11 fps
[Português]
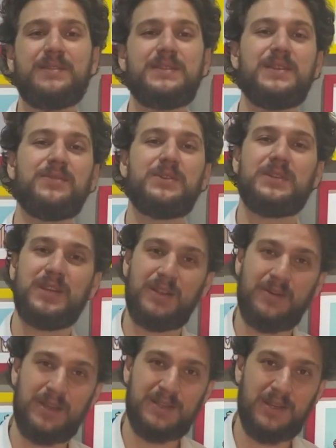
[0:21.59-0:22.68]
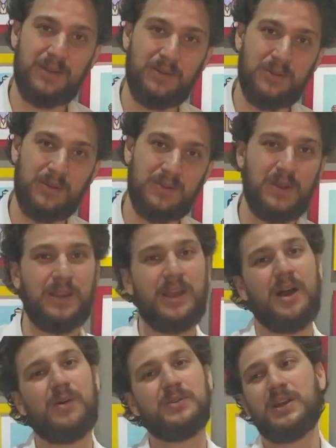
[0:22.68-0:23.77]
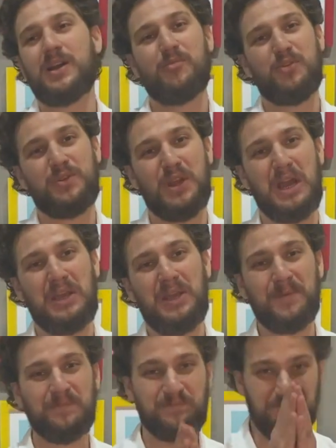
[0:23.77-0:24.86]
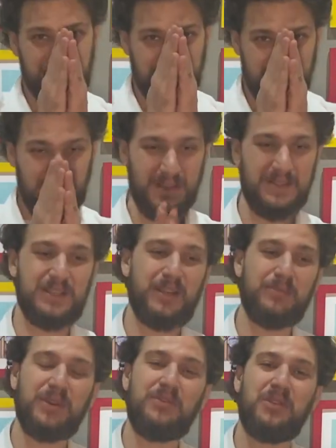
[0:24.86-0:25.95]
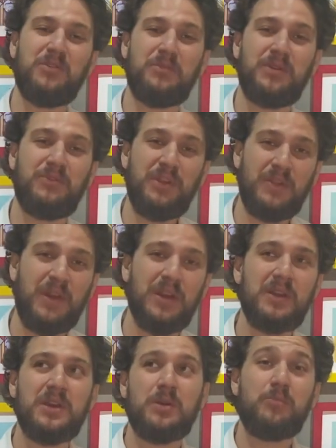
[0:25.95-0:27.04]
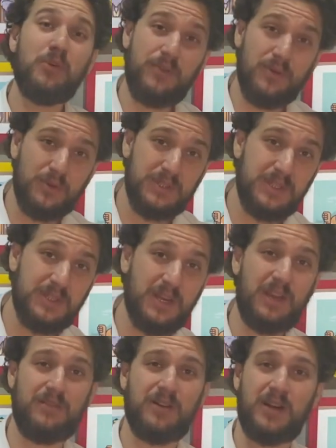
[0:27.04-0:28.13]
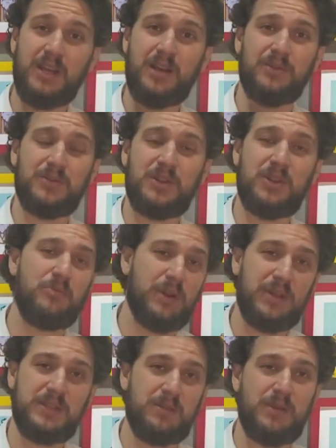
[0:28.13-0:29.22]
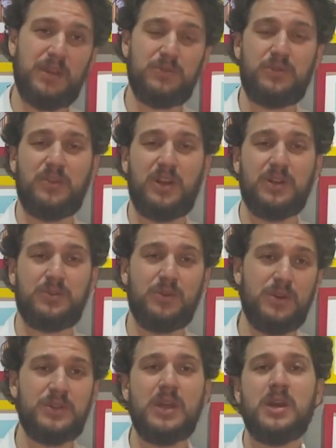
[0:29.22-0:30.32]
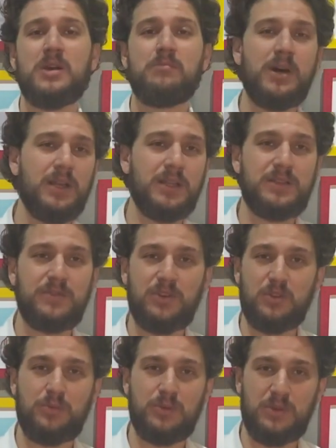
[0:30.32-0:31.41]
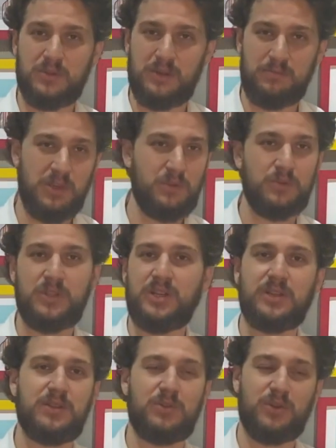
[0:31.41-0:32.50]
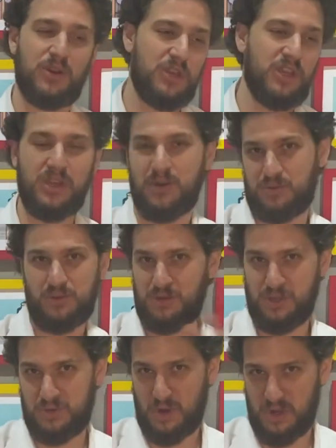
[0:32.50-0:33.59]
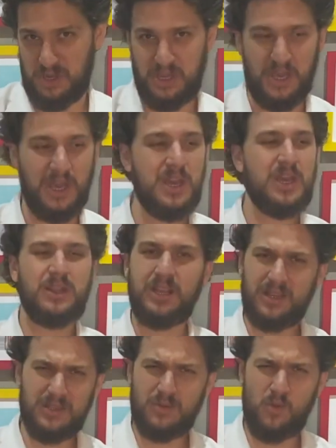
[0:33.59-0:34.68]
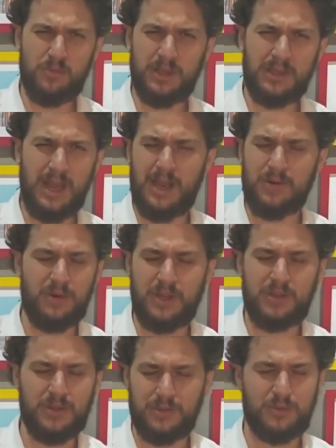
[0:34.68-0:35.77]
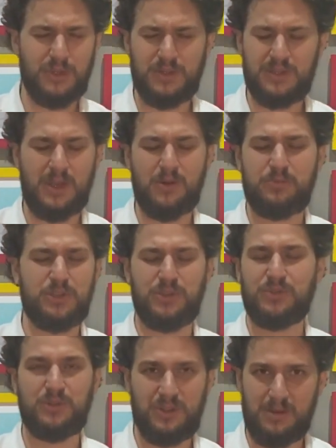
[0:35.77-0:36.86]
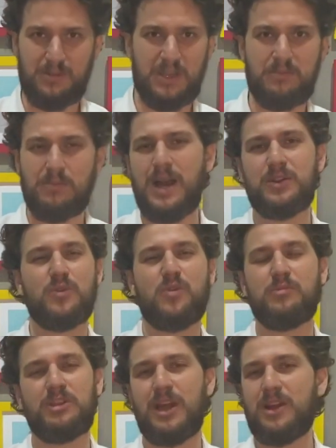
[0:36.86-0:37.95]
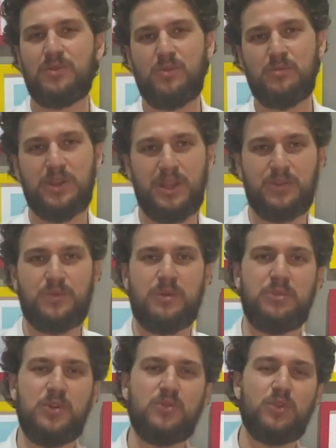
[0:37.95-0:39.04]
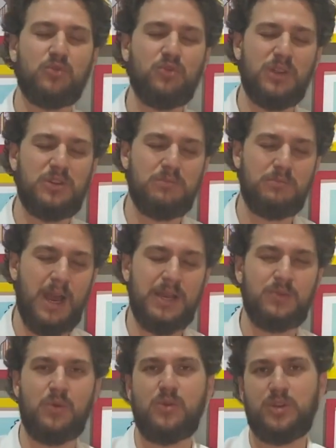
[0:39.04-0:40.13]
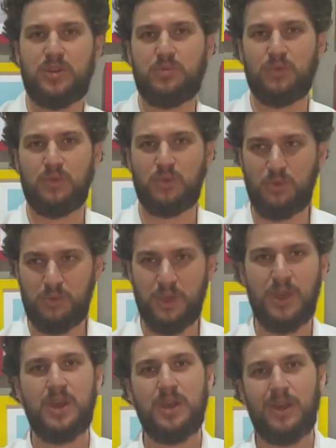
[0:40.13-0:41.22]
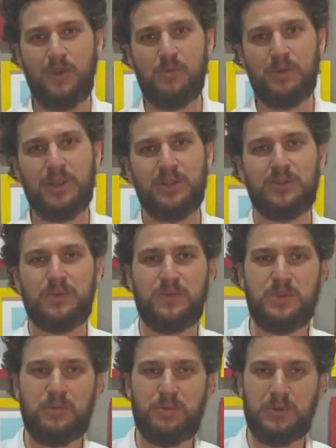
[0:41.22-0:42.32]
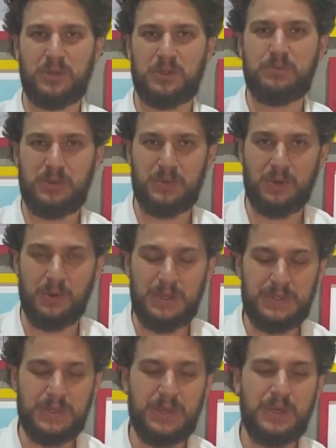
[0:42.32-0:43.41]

se você não é inscrito no nosso canal, se acabou de chegar aqui, Seja bem-vindo, bem-vinda. Por favor, se inscreva, clica no sininho para receber as notificações, manda esse vídeo para os seus amigos, deixa seu joinha, ou seu desjoinha, deixa seu comentário, crítica, sugestão, pedido de tema aqui embaixo, comentário no comentário de um amigo, isso ajuda demais o algoritmo do YouTube recomendar nosso vídeo para outras pessoas.